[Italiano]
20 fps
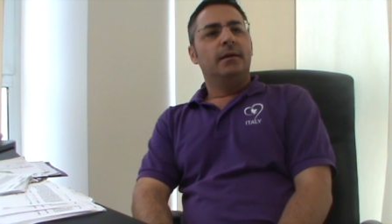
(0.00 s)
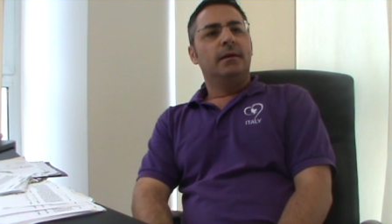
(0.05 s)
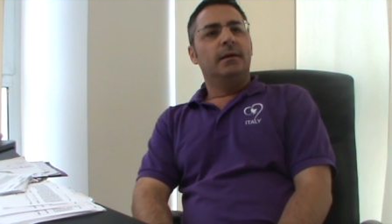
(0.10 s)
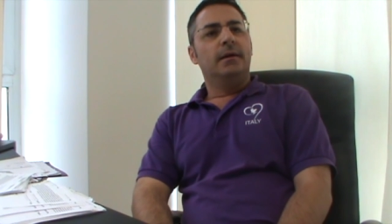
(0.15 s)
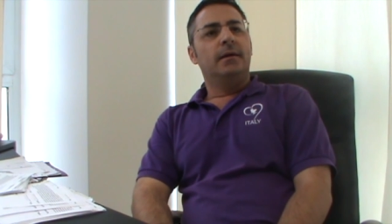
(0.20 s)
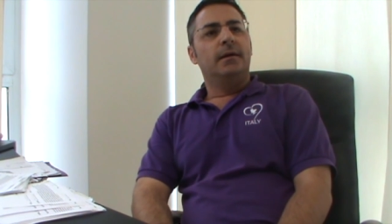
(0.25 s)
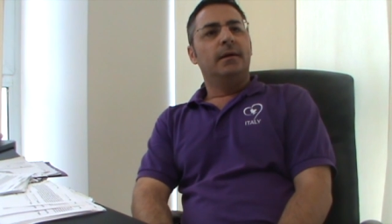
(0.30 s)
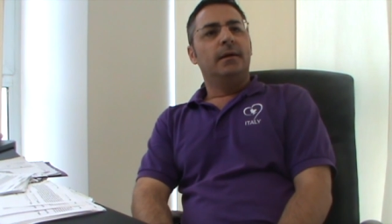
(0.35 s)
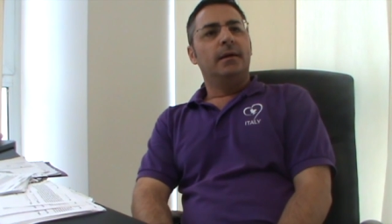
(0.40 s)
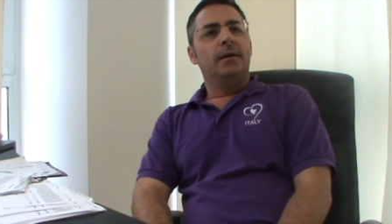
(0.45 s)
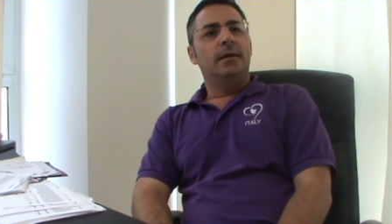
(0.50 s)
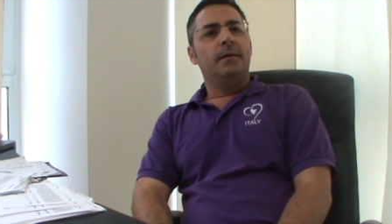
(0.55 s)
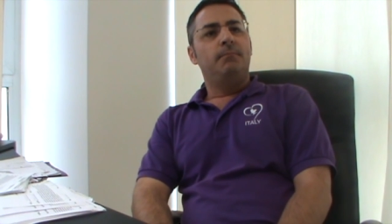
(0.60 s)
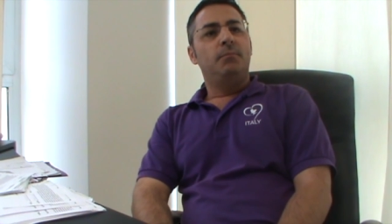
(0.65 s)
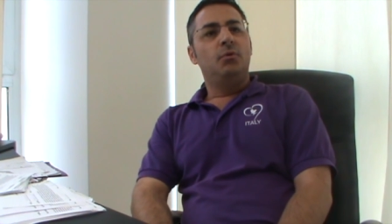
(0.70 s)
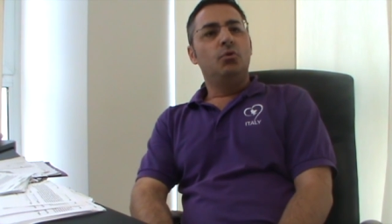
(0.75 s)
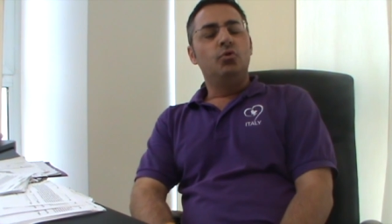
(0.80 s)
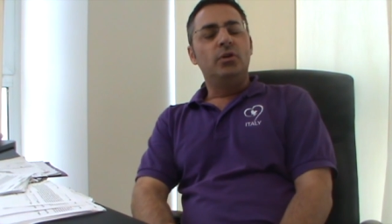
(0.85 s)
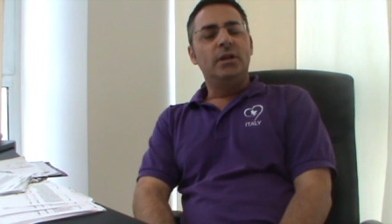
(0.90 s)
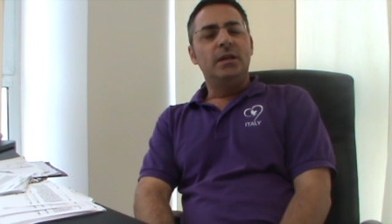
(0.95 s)
eh,
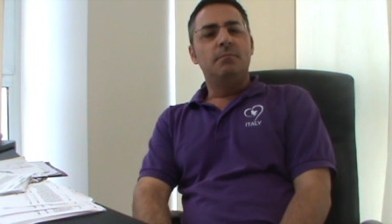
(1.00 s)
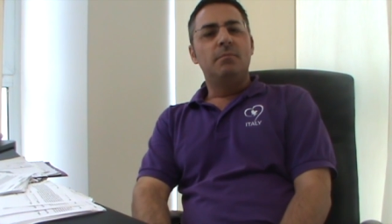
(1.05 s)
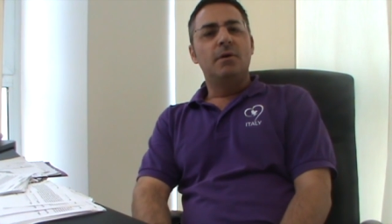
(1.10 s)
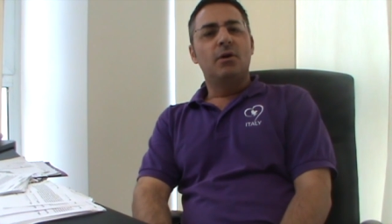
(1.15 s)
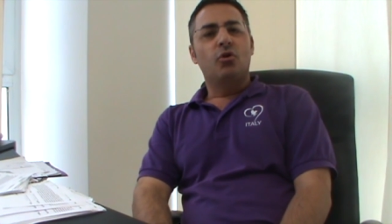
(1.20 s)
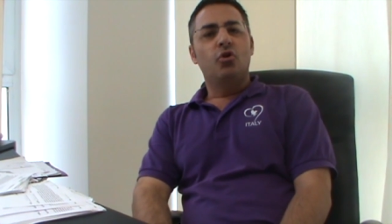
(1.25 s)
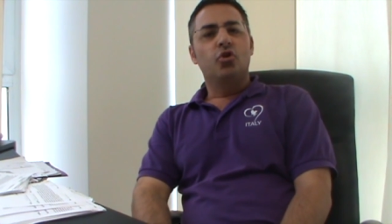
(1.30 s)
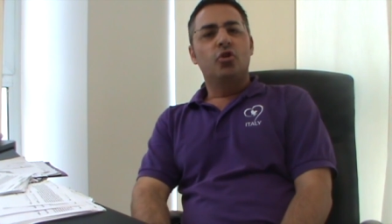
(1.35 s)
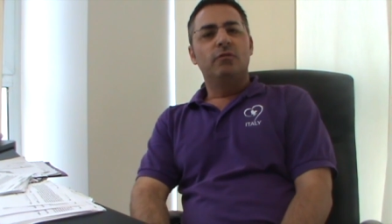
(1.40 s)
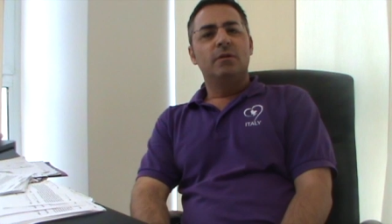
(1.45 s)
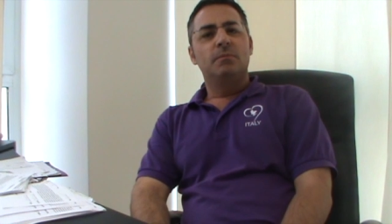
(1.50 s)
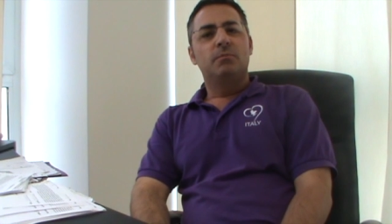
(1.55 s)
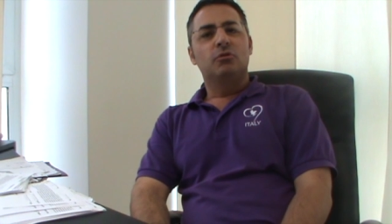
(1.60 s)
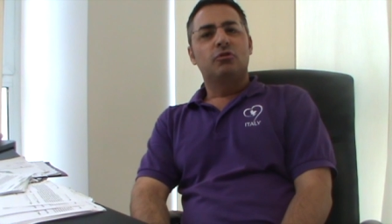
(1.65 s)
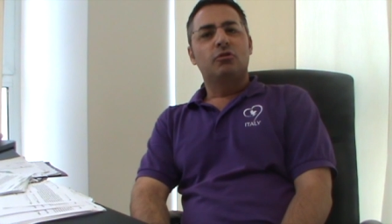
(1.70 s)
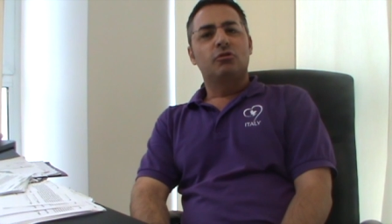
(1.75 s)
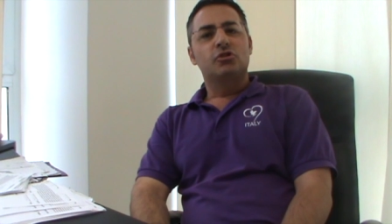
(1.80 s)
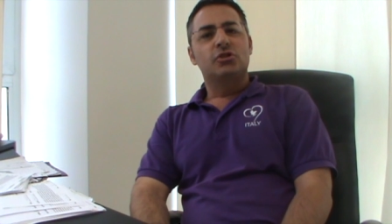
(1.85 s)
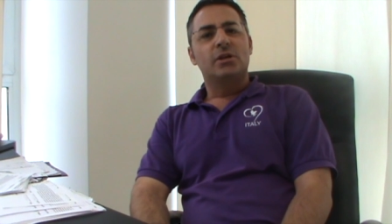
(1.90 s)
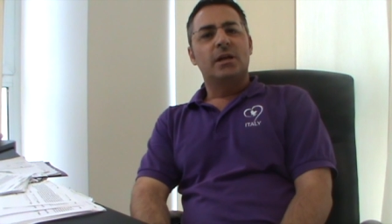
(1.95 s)
più libero, dove
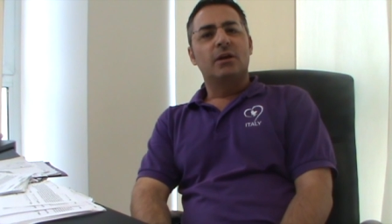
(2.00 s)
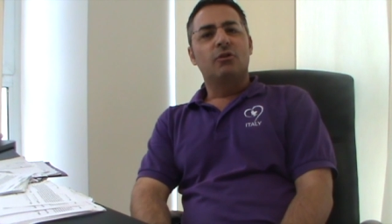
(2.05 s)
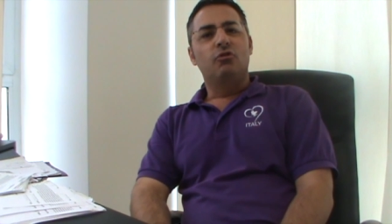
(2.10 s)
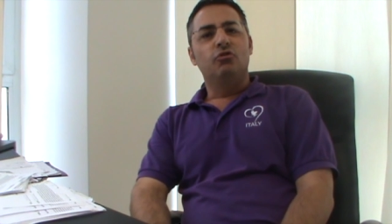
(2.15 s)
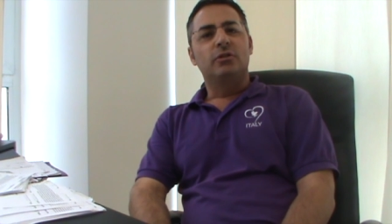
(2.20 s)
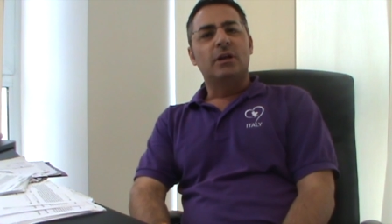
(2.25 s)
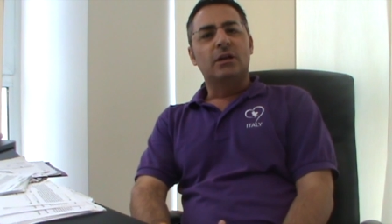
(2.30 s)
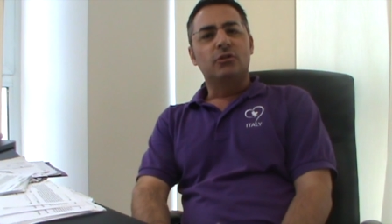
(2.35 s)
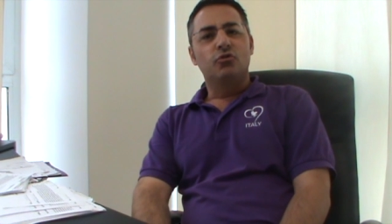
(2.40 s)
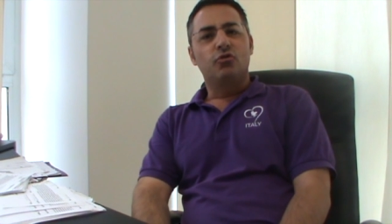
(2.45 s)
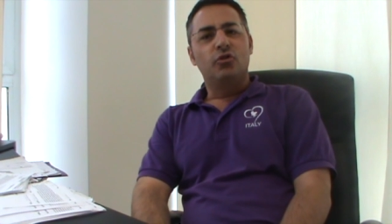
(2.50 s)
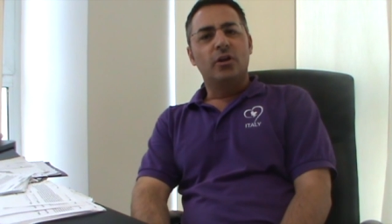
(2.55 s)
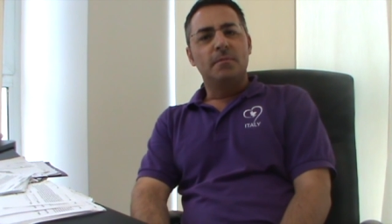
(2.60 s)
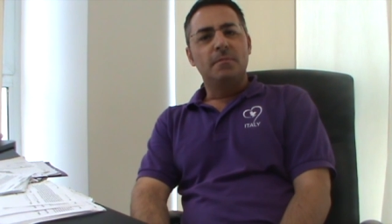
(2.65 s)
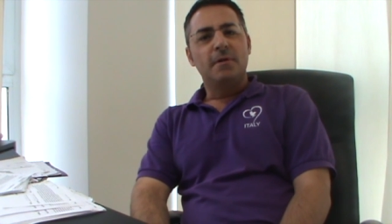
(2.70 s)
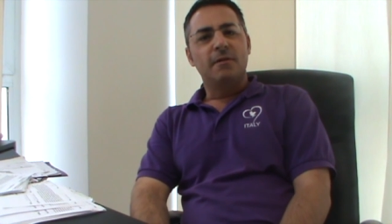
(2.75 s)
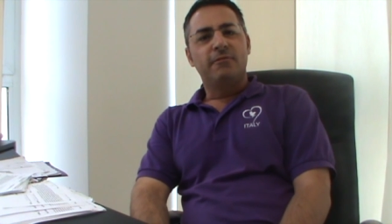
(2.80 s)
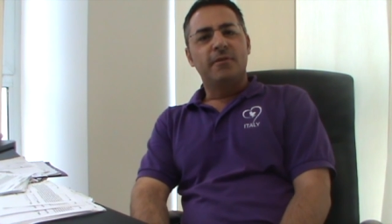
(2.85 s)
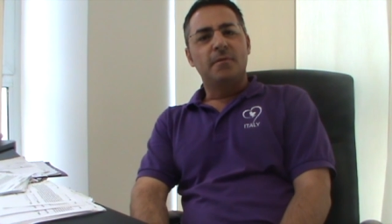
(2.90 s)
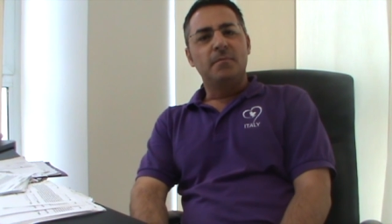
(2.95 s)
potrò stare a contatto con la
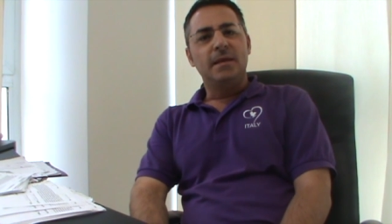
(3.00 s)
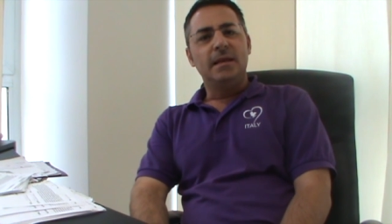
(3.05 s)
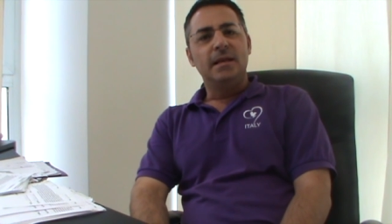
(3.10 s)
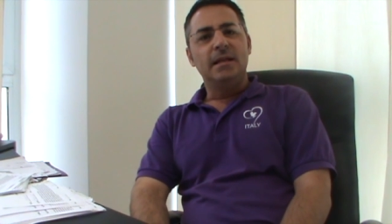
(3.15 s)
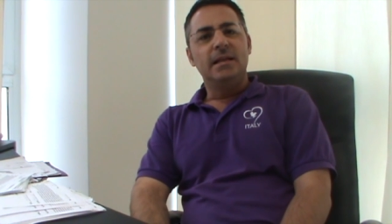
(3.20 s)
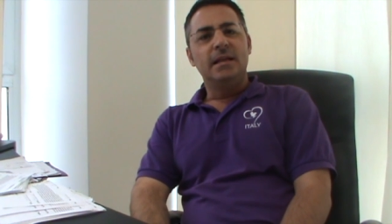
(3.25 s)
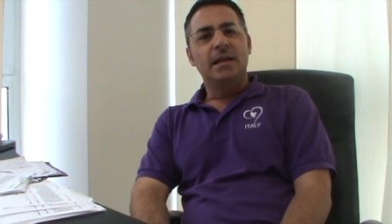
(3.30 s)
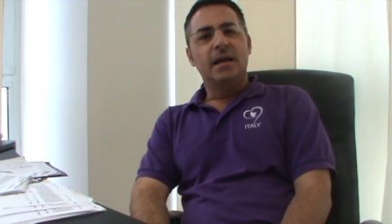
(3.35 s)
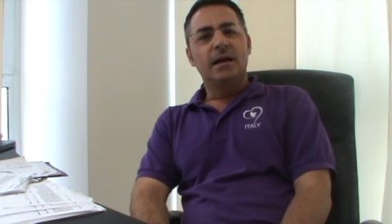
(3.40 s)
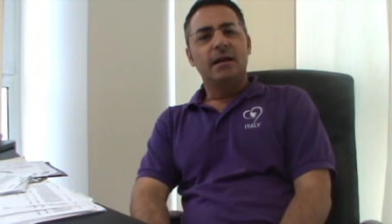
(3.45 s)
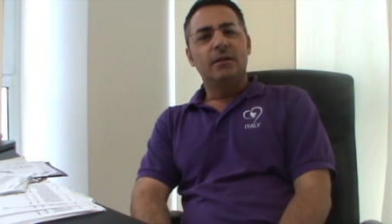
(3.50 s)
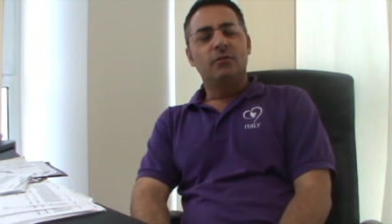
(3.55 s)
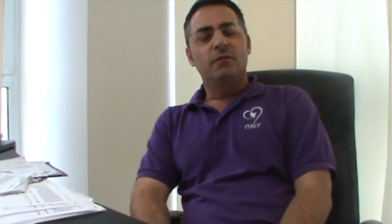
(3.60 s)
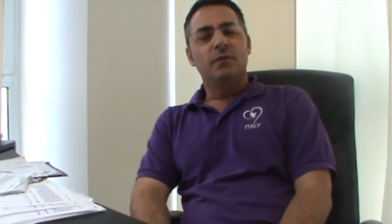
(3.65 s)
mia famiglia,